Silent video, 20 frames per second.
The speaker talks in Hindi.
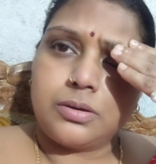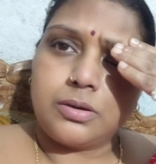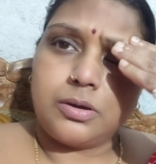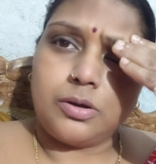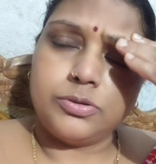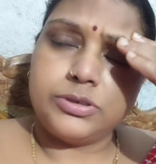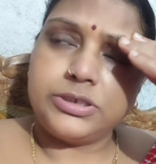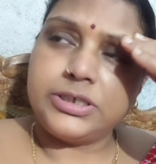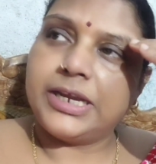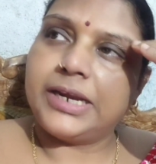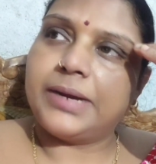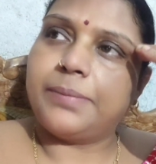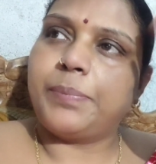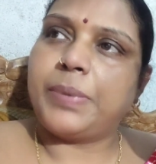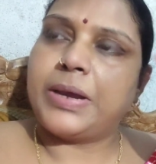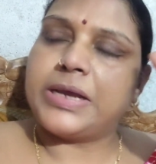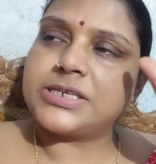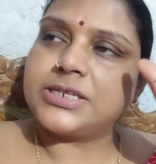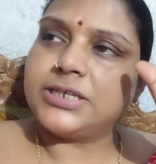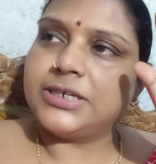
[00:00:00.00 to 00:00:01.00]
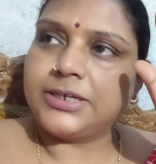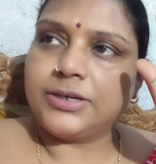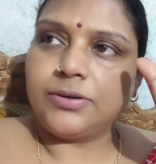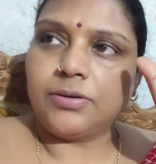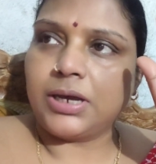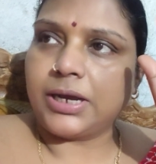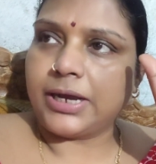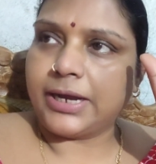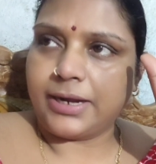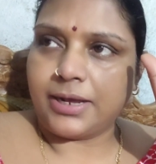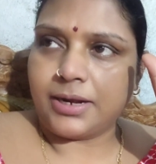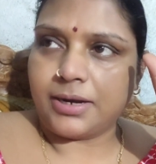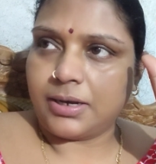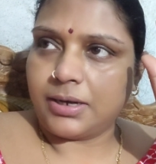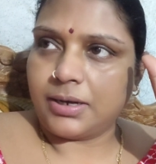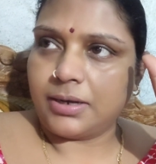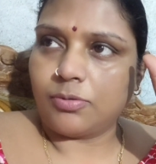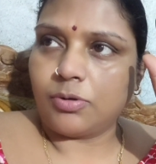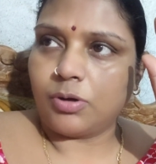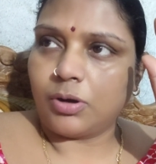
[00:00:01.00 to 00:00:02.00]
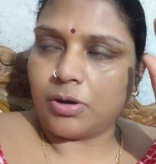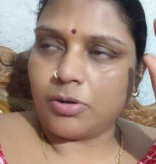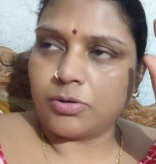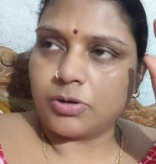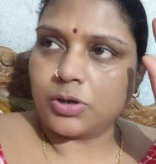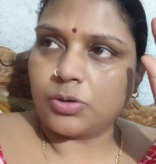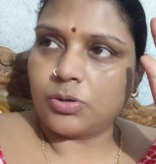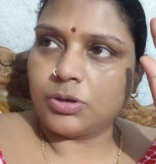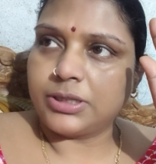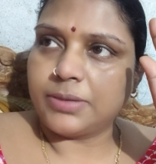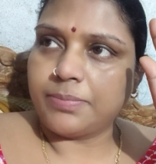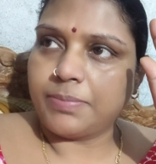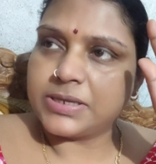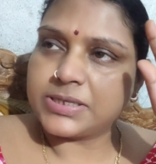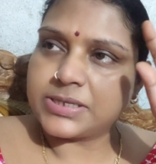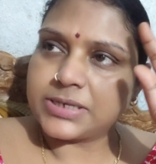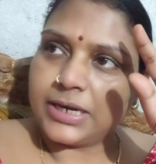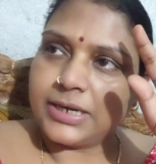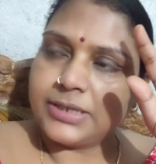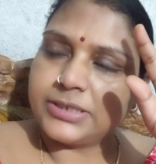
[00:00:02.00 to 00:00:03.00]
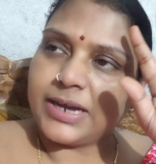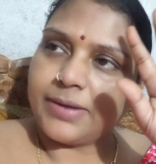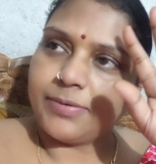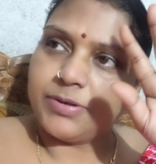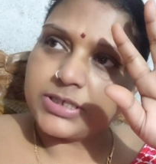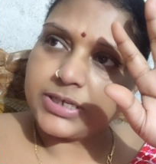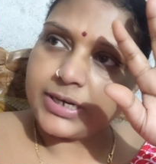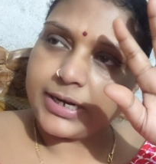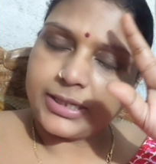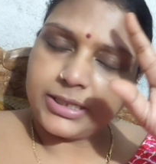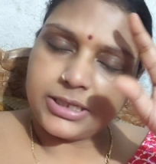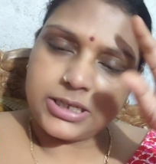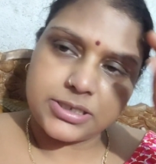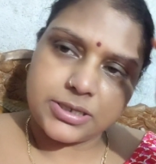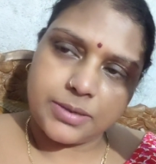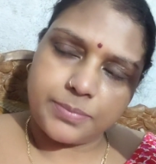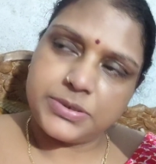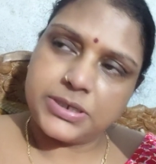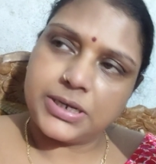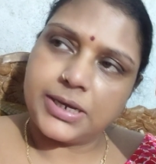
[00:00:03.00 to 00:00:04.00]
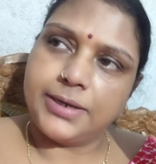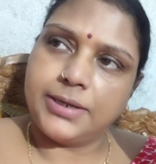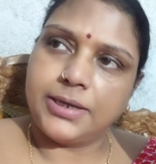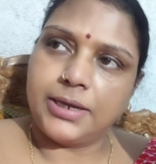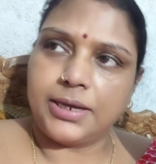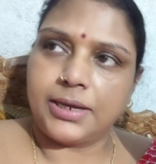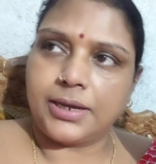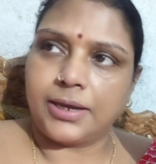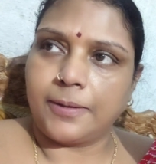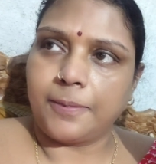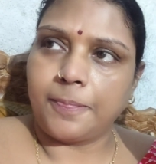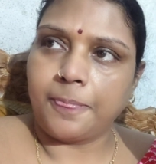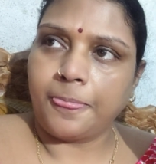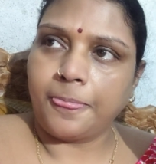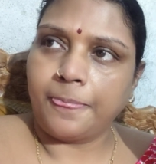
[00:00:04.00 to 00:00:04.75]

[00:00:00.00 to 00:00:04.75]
कौ जी फैसिलिटी वाला खाना ना वो ऑर्डर होती बस खाली चावल चढ़ा दिए सब्जी खाली आएगा